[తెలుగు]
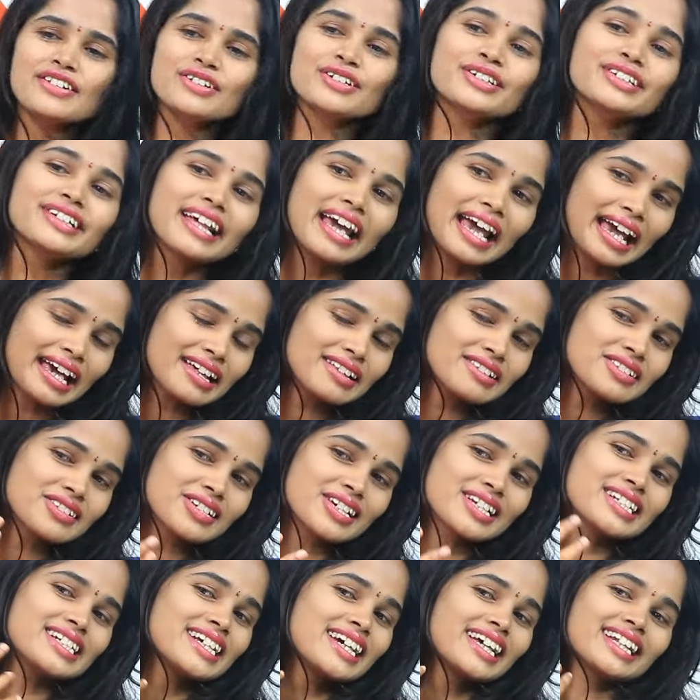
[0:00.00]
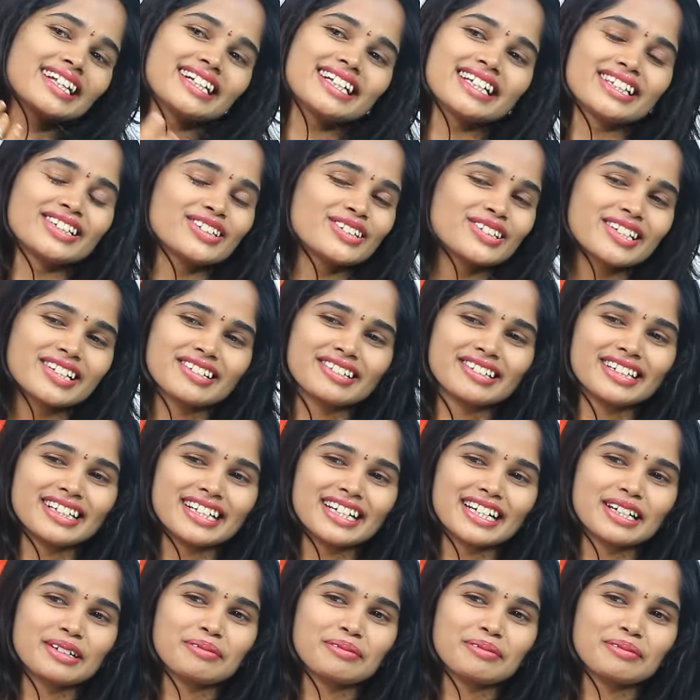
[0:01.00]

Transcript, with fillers: సో డాన్స్ చేయాలని ఎందుకు డిసైడ్